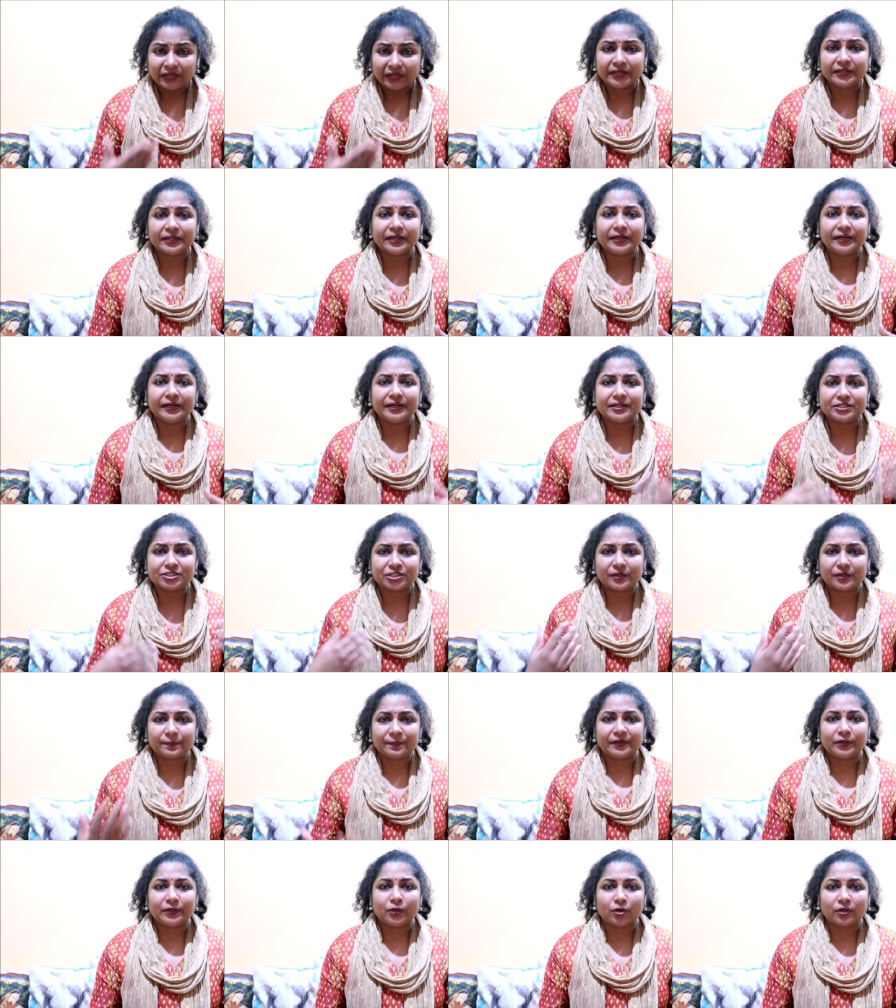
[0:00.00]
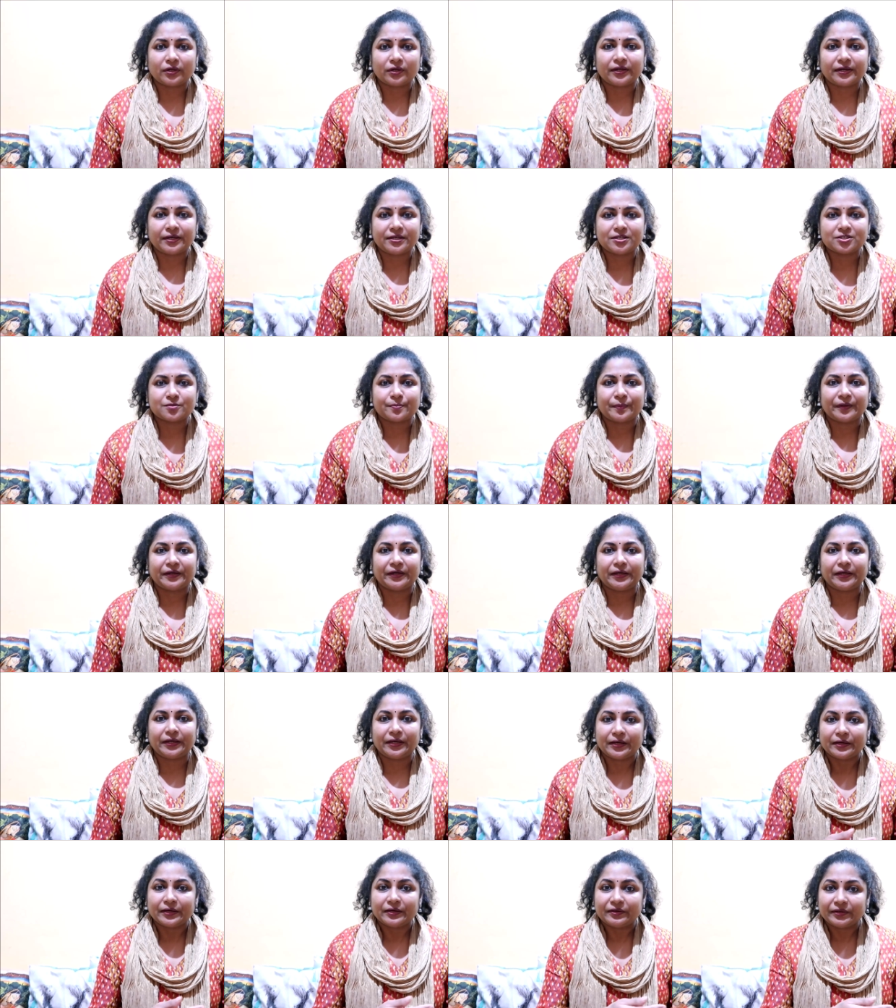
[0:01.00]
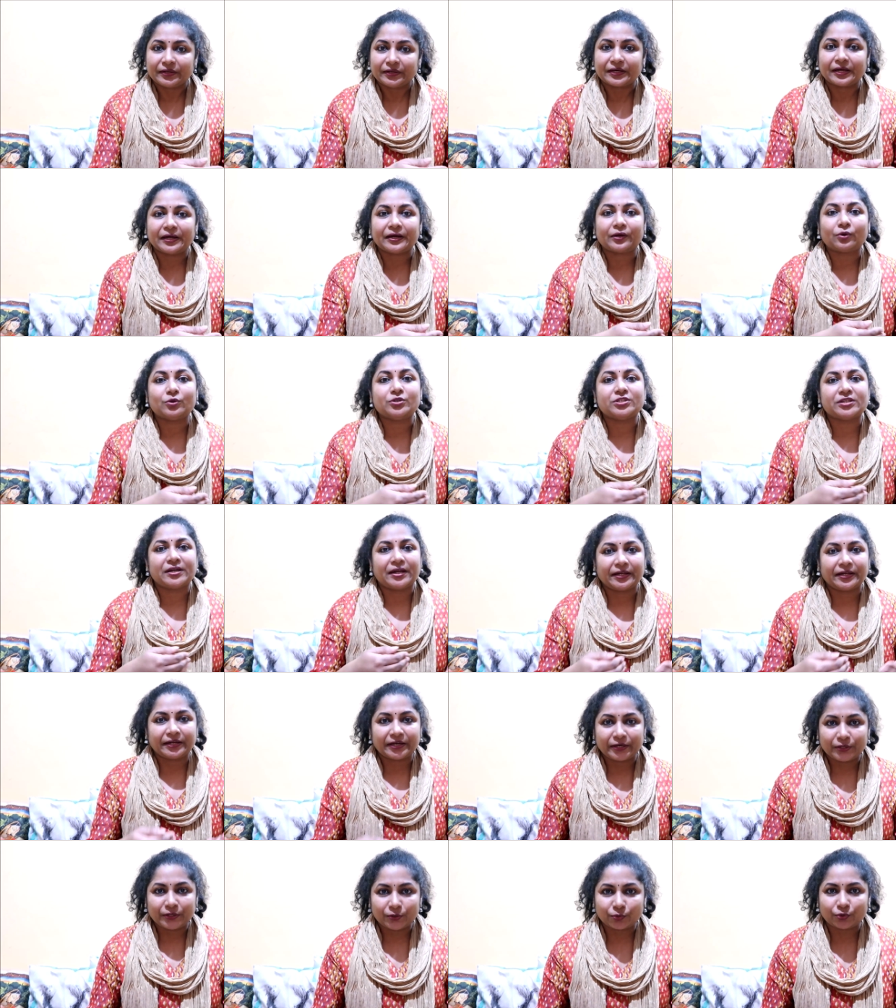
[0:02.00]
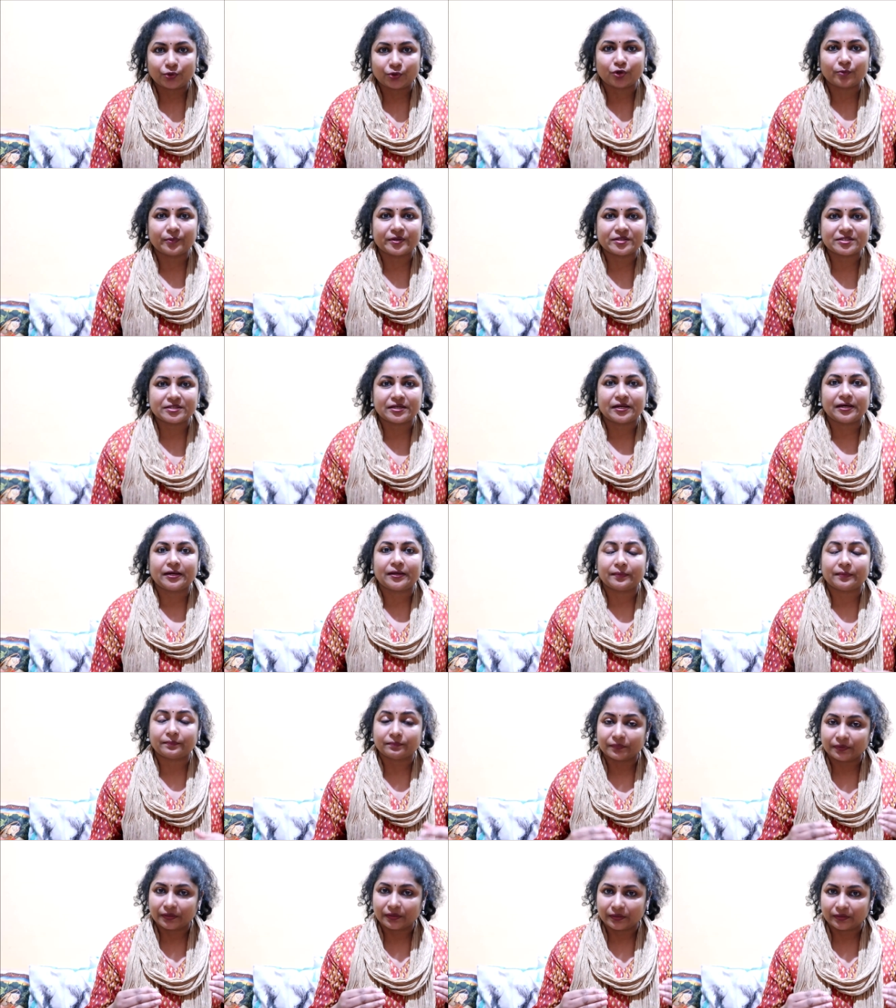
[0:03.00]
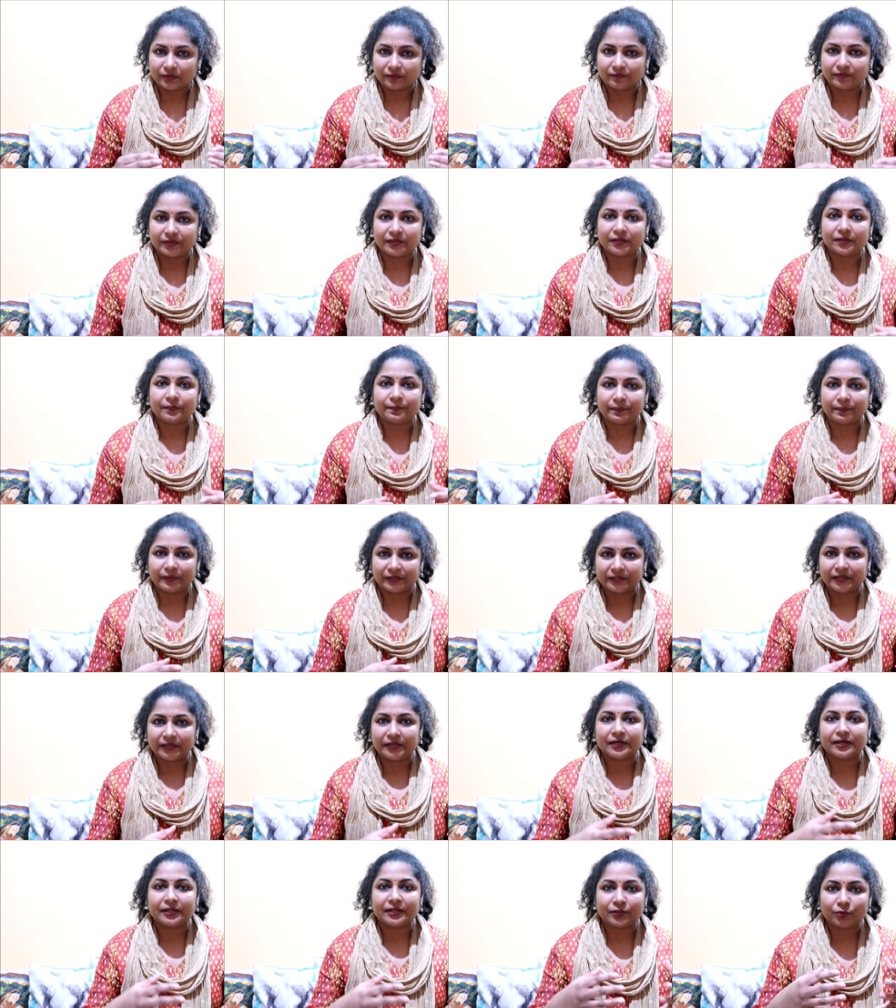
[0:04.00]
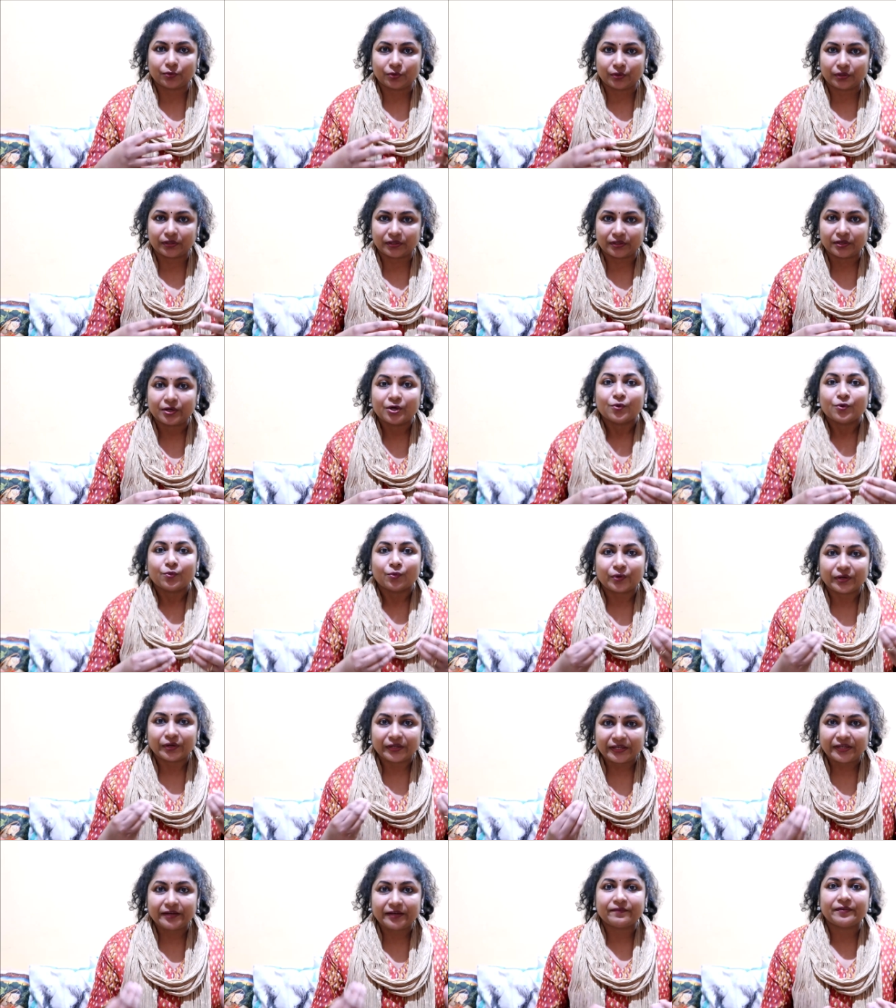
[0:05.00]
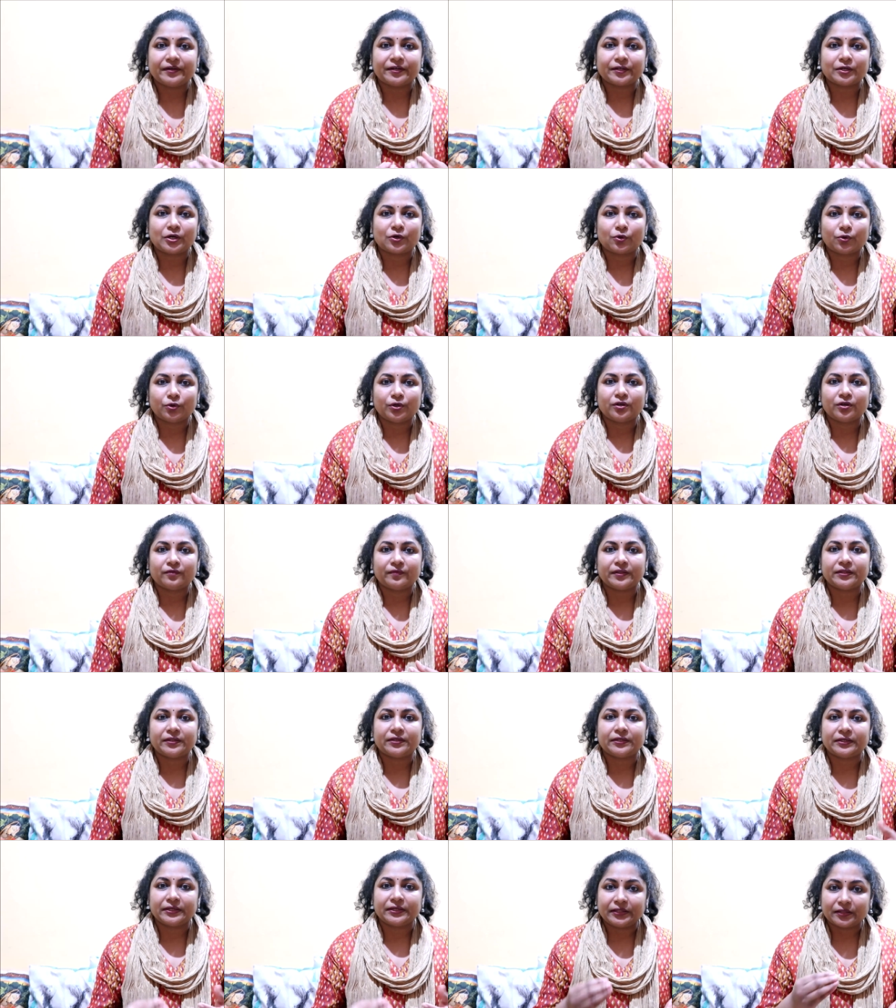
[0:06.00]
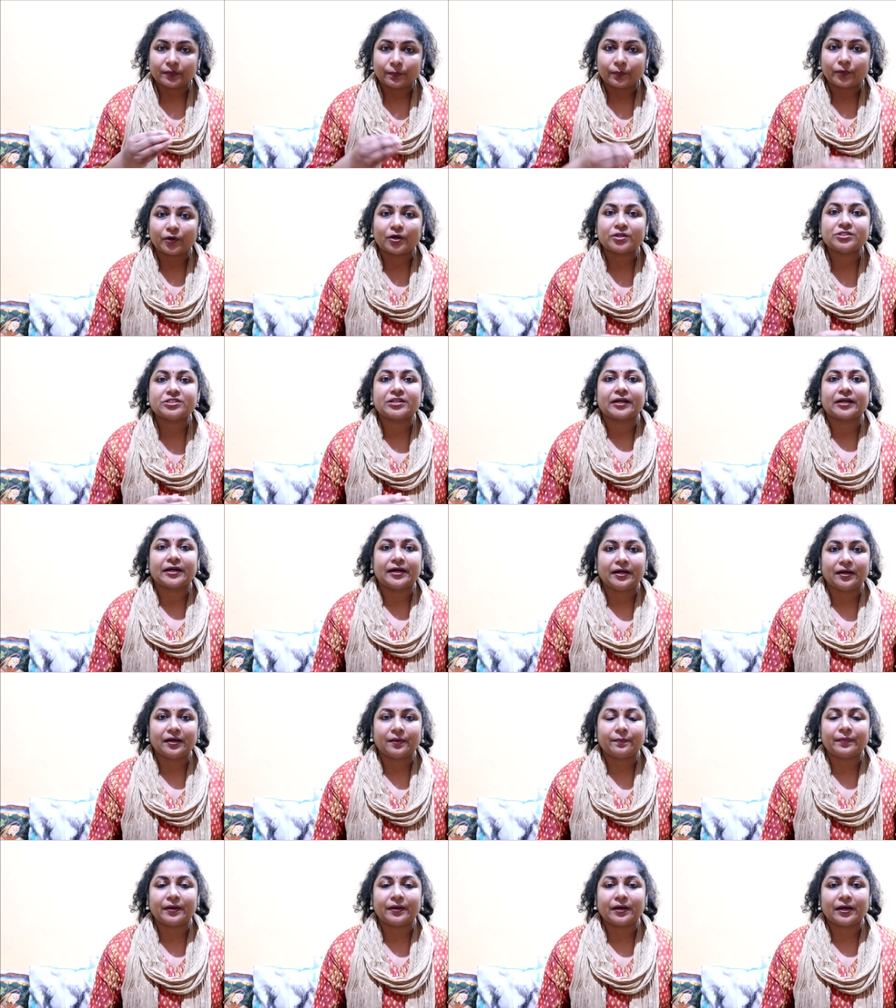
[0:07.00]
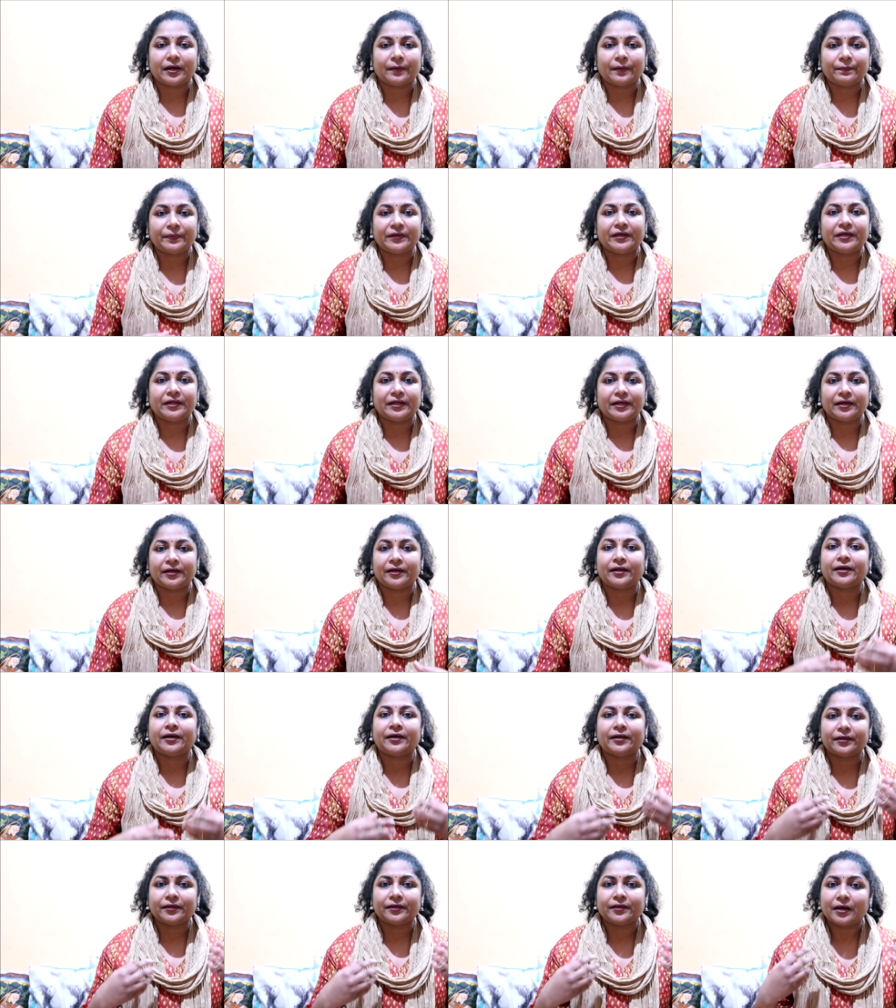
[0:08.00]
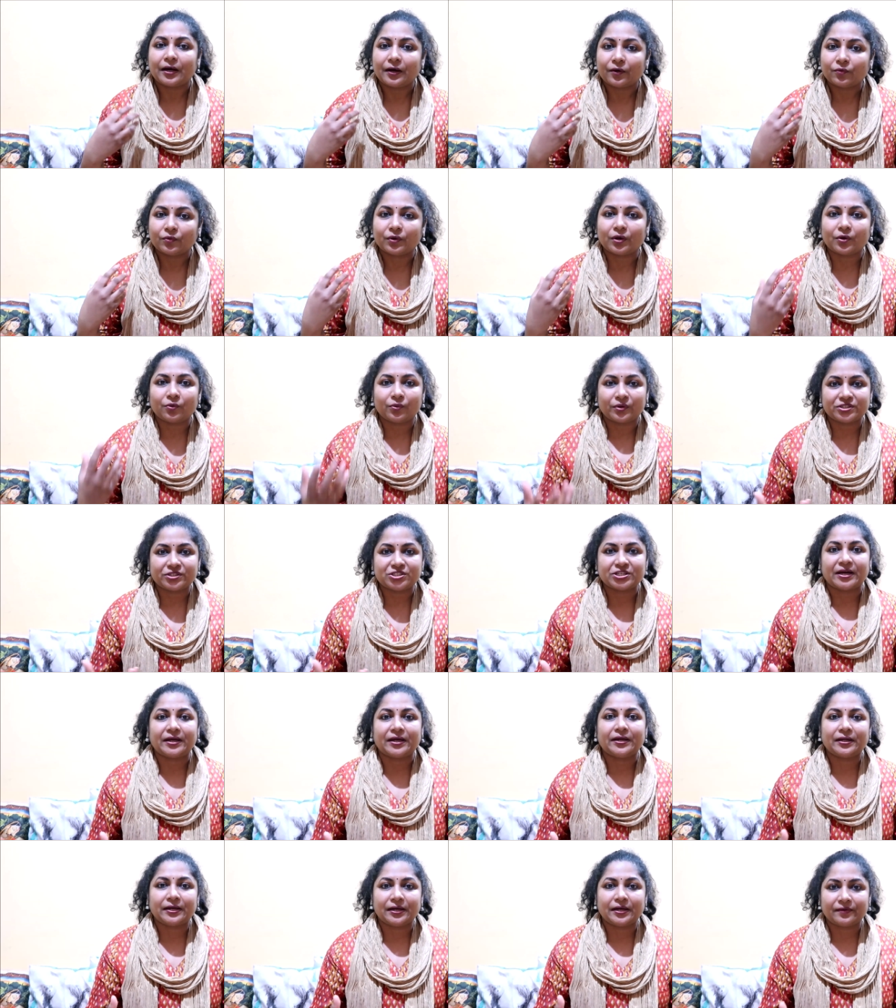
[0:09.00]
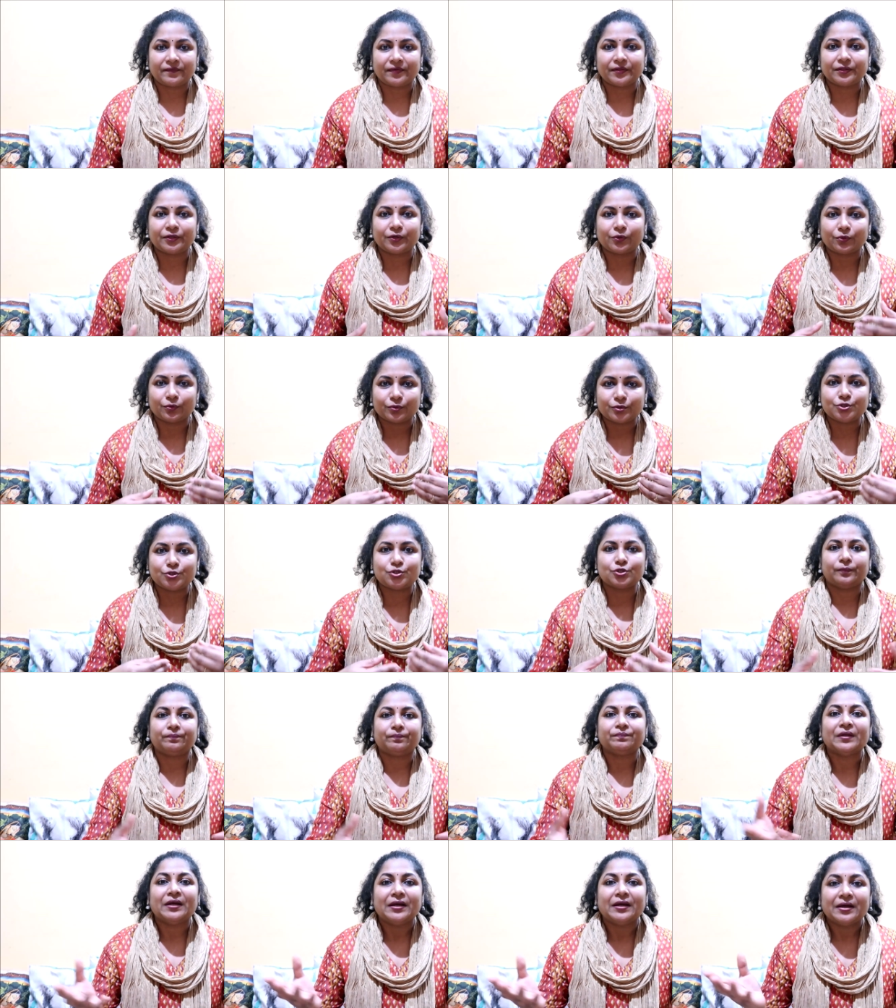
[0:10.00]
இதை இனிஷியேட் பண்ணி ஆர்கனைஸ் பண்ணி கொஞ்சம் நிறைய யூடியூபர்ஸ் எல்லாம் வந்து பார்த்தீங்கன்னா அந்த ஒரு ஒரு ஈவெண்ட்டுக்கு கொண்டு வந்துட்டு இந்த ப்ராஜெக்ட் கண்ணம்மா அப்படின்னு என்னன்னு அவங்க அவங்க சேனலில் வந்து கொஞ்சம்